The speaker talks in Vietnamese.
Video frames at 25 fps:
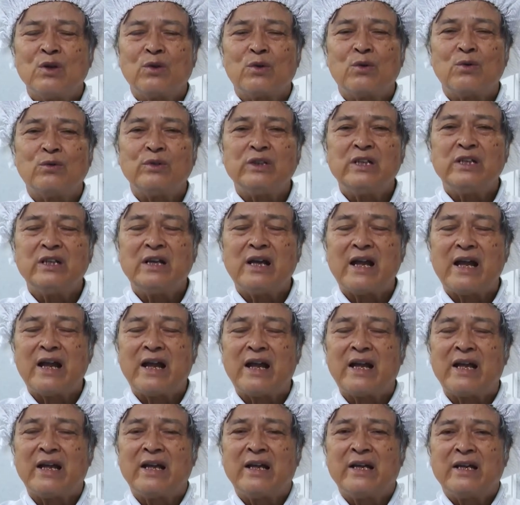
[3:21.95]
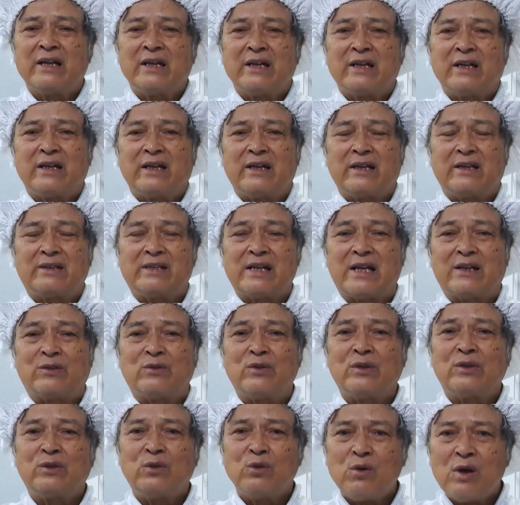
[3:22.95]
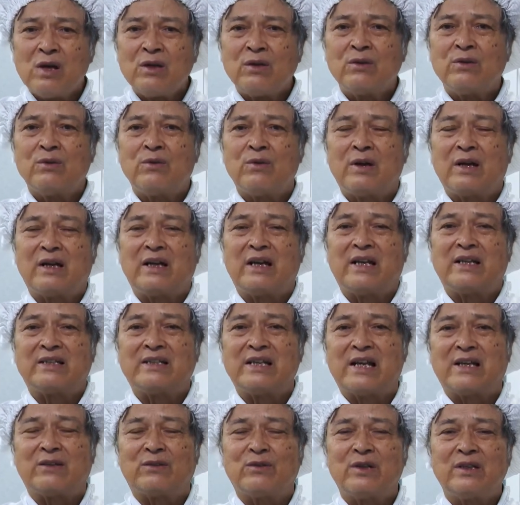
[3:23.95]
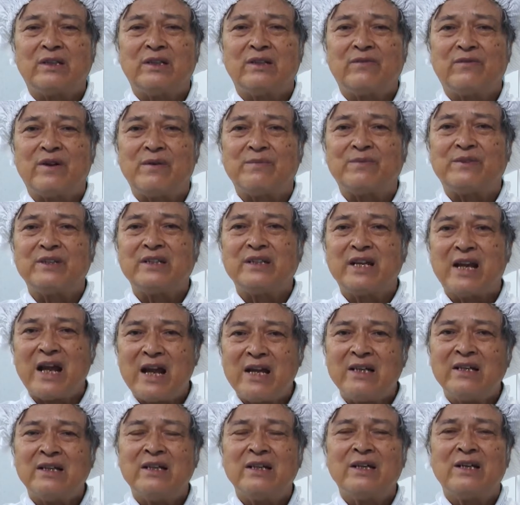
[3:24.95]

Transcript: cũng như là à, sản xuất thuốc hoặc là sản xuất thực phẩm chức năng